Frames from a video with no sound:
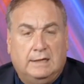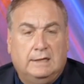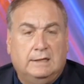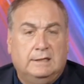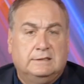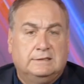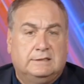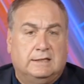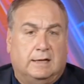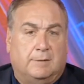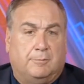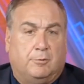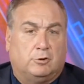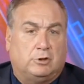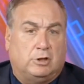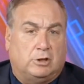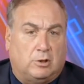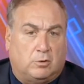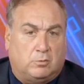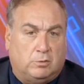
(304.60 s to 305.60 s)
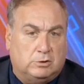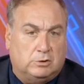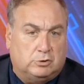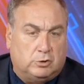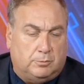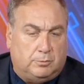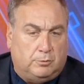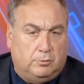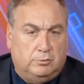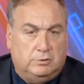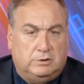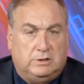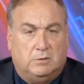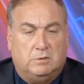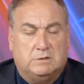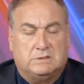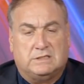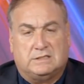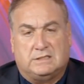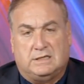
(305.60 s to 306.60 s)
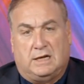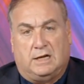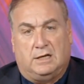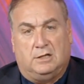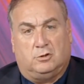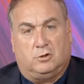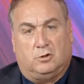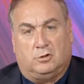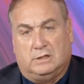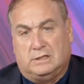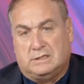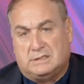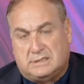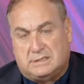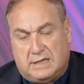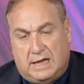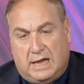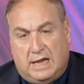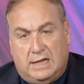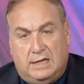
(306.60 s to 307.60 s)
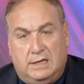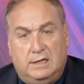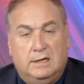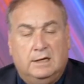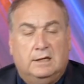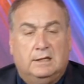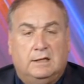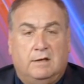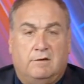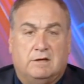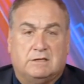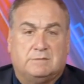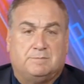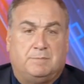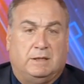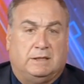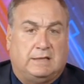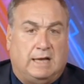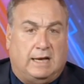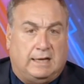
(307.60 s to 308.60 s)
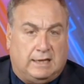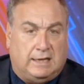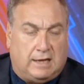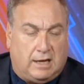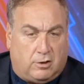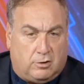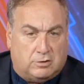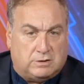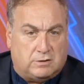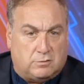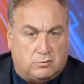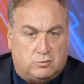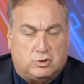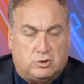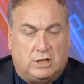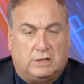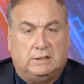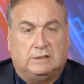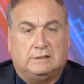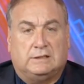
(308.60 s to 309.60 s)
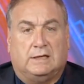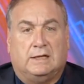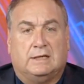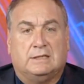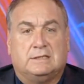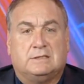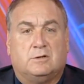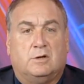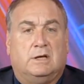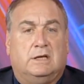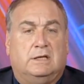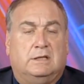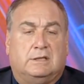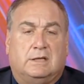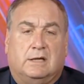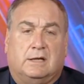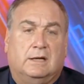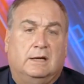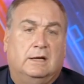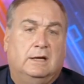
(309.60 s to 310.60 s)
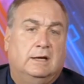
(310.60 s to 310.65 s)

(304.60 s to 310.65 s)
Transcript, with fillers: si era portato a 4 punti, questa sera ritorna a 6, deve aspettare che cosa succede tra Lazio e Inter,